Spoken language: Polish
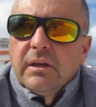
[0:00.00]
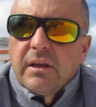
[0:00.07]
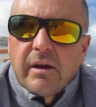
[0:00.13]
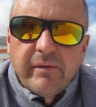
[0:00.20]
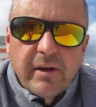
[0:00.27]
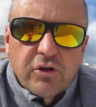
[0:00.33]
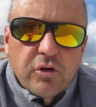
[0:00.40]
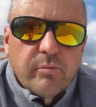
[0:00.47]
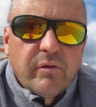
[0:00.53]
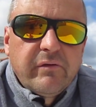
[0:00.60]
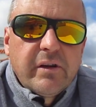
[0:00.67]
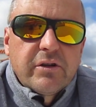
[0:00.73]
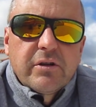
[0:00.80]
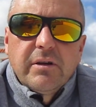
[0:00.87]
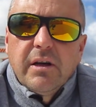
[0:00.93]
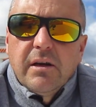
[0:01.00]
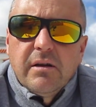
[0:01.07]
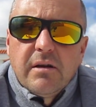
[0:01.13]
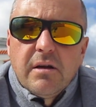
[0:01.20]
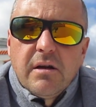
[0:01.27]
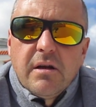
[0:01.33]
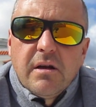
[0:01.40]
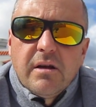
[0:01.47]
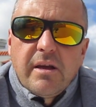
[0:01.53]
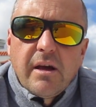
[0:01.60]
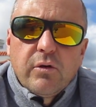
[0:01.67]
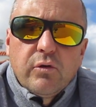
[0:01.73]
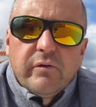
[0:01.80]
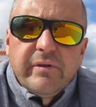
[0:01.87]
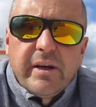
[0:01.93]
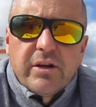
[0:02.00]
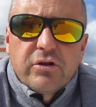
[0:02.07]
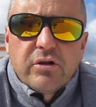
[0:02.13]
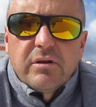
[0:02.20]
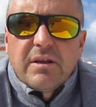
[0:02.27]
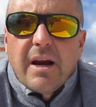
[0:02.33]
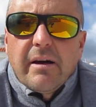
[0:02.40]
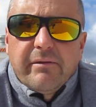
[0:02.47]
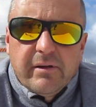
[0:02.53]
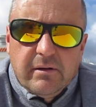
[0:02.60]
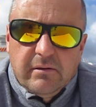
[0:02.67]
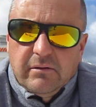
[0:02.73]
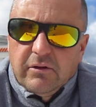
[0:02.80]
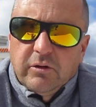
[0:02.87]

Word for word: na większą powierzchnię jak również travel,